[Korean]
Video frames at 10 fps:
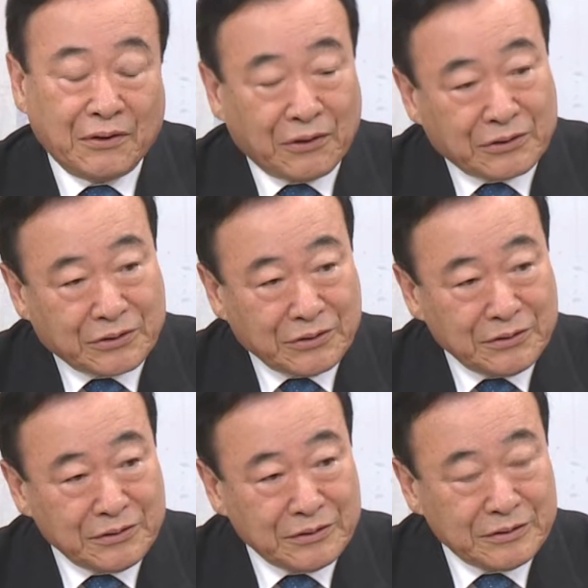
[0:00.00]

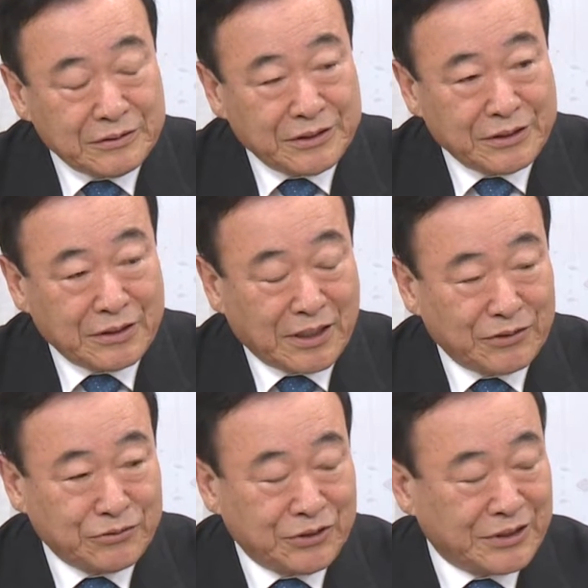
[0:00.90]
어떤 의식을
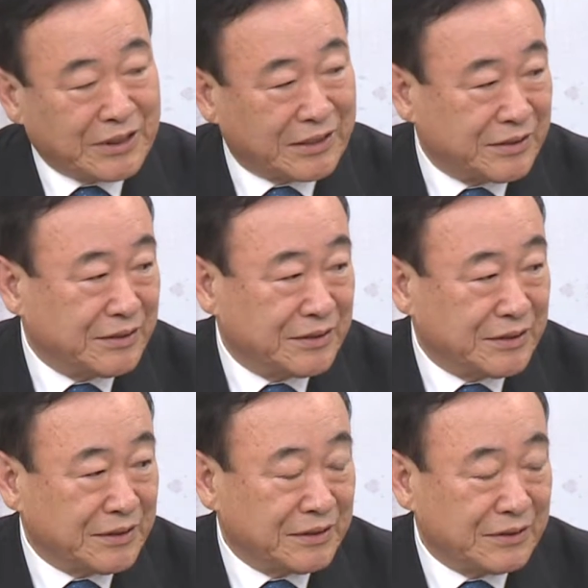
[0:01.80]
가지고 여기
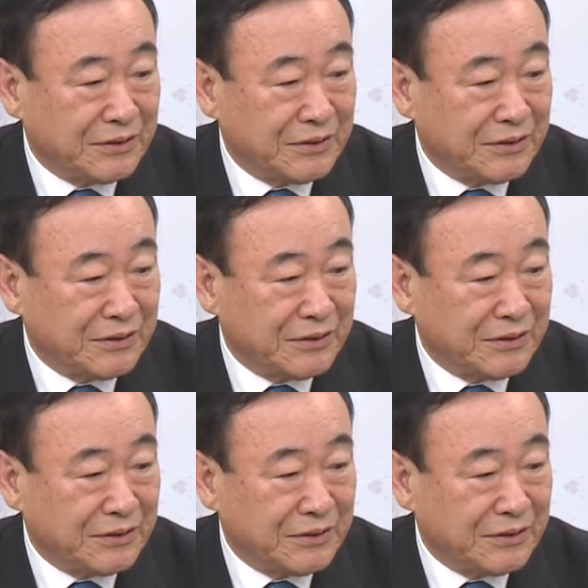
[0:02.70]
사시는지,